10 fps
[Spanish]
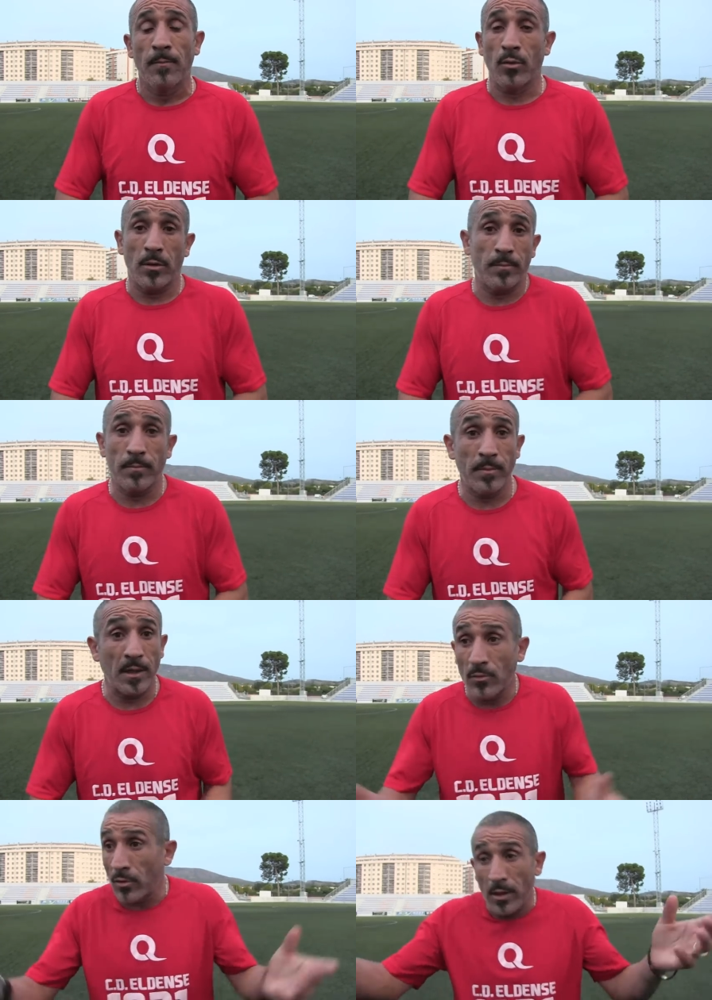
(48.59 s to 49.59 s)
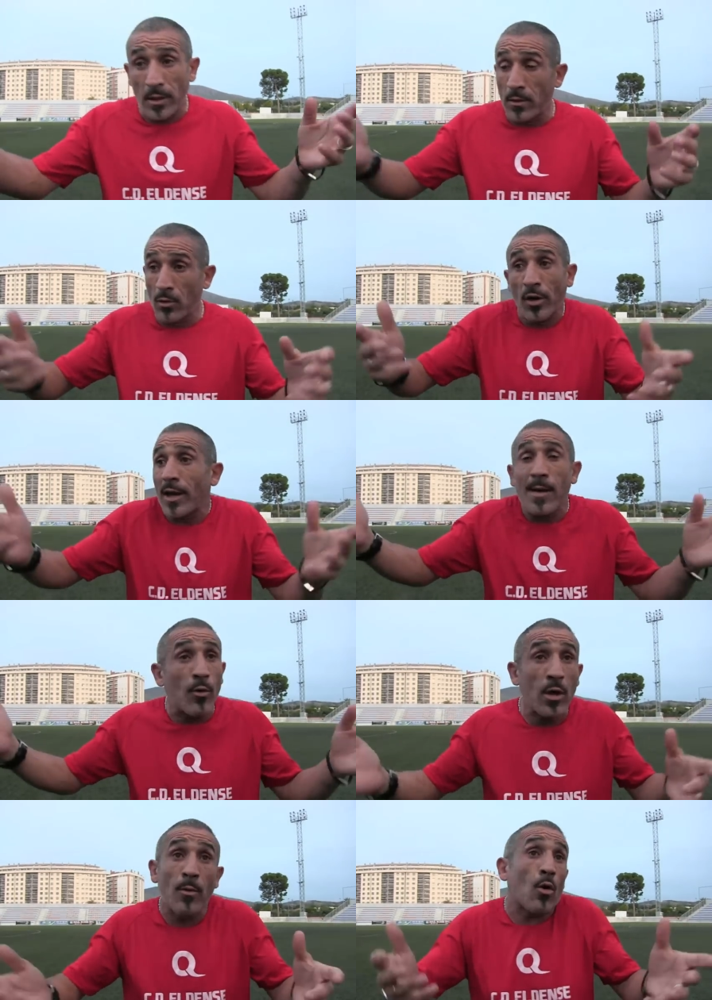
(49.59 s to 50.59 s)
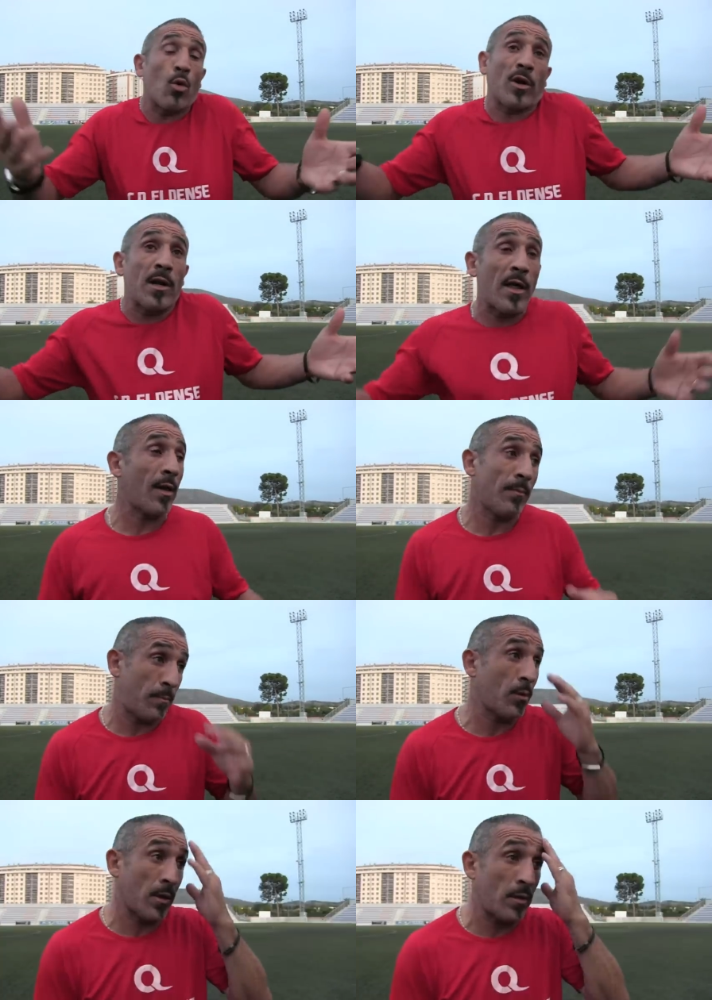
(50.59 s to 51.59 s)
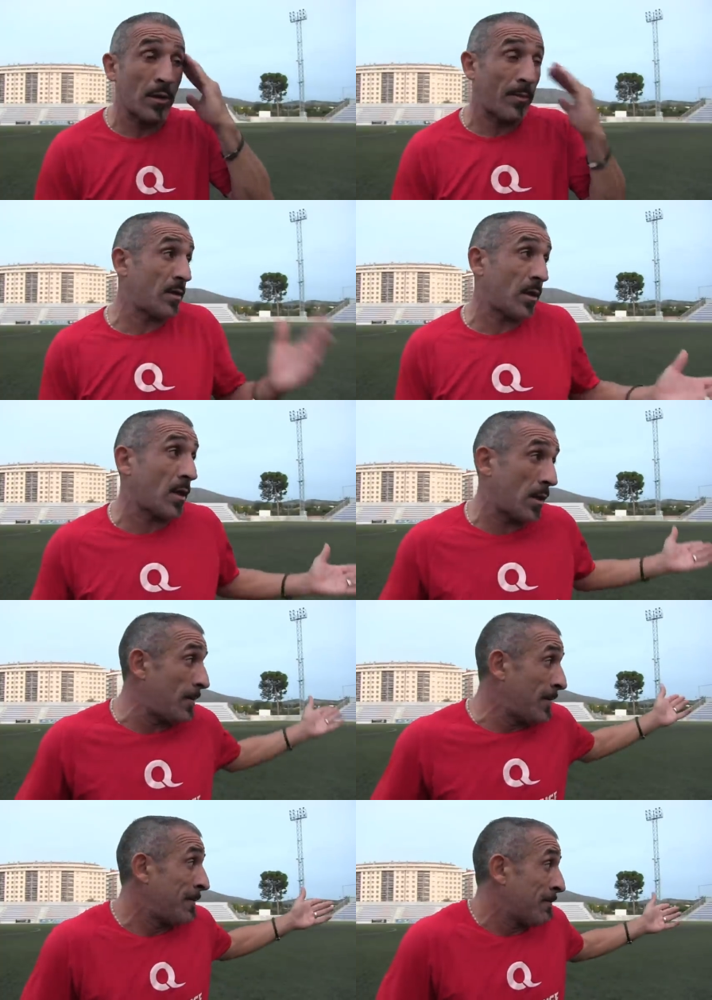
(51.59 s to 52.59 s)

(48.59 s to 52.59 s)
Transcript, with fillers: pues bien, donde no creíamos que iba a ocurrir nada, porque ciertamente es que